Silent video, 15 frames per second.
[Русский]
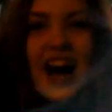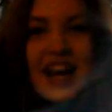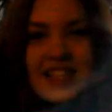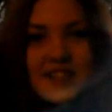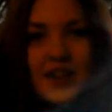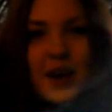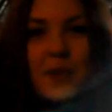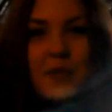А
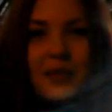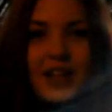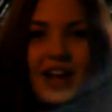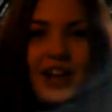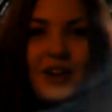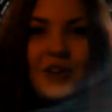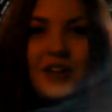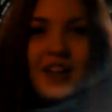с вами
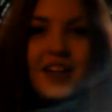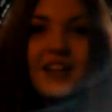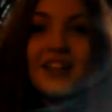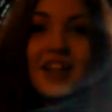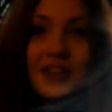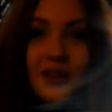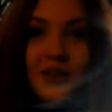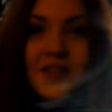была Алена.
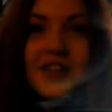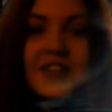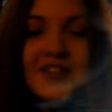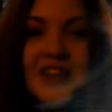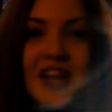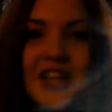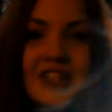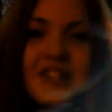До новых
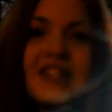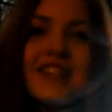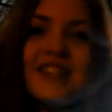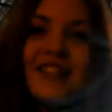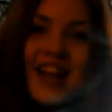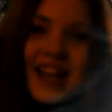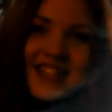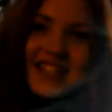встреч!
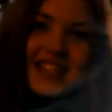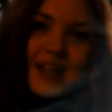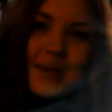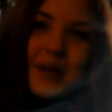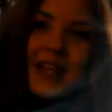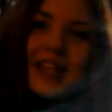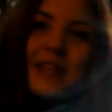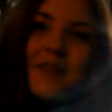Станьте
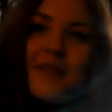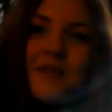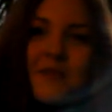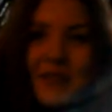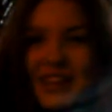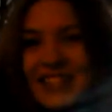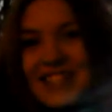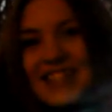заметными
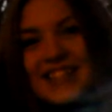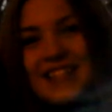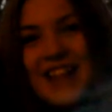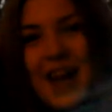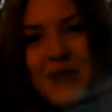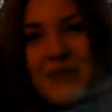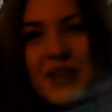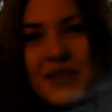вместе с
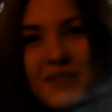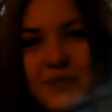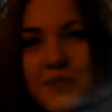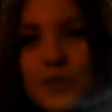нами!